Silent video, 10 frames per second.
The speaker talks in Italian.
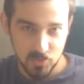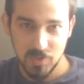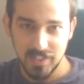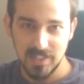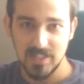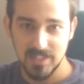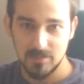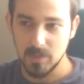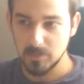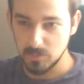sulla
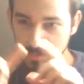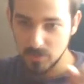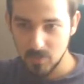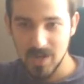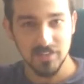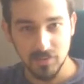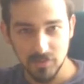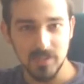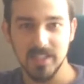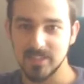Terra proprio tutto
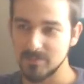quanto era